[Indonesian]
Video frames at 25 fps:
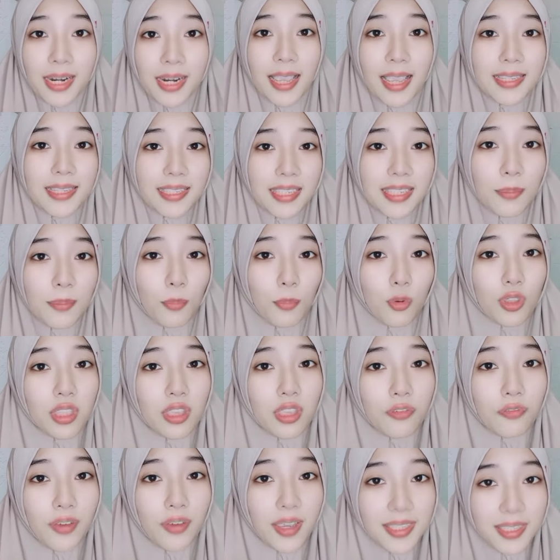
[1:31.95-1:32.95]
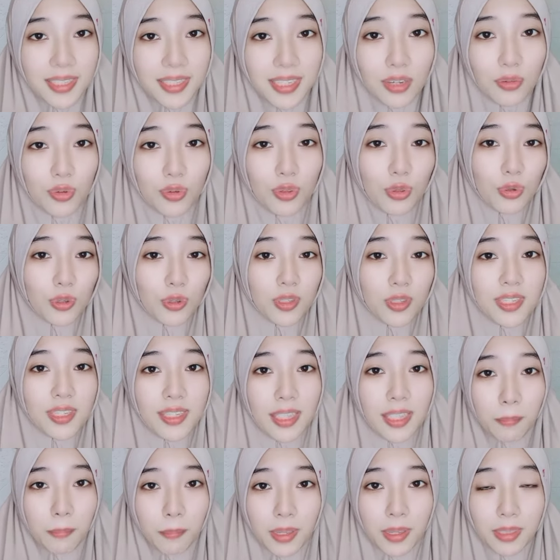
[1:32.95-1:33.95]
ngasih motivasi untuk
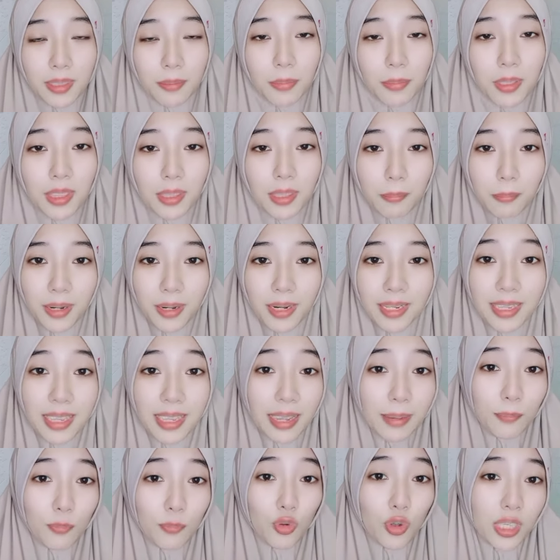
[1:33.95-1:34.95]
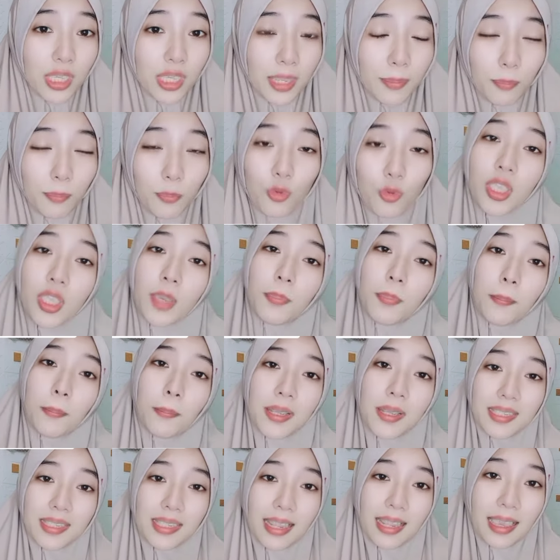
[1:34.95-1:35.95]
sesama teman-teman yang mungkin punya
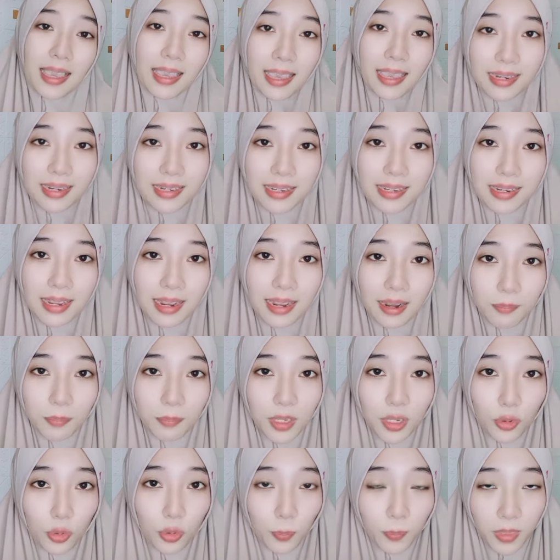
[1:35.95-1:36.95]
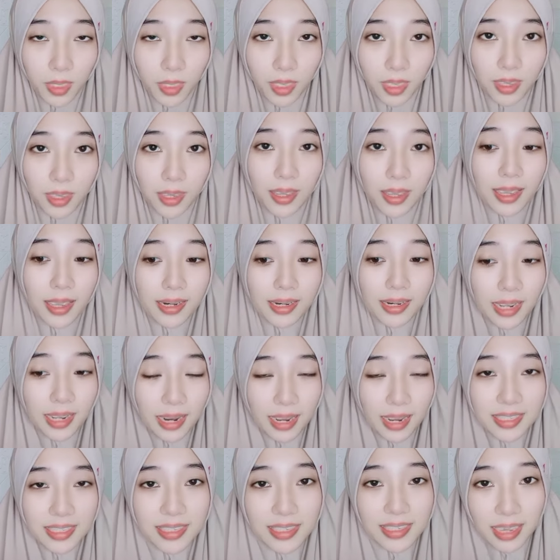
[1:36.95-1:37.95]
permasalahan di dalam hidupnya
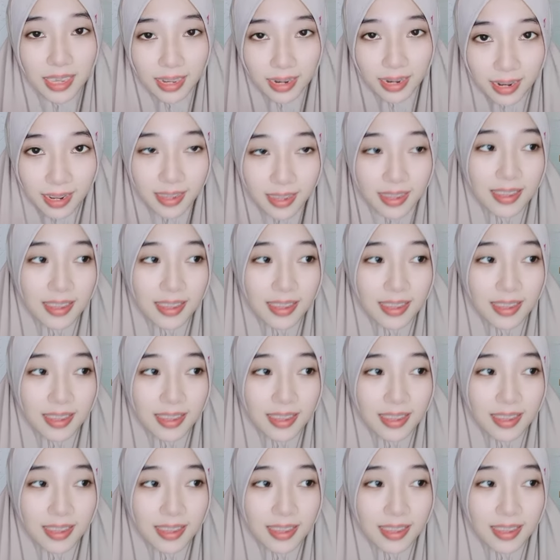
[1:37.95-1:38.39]
dengan cara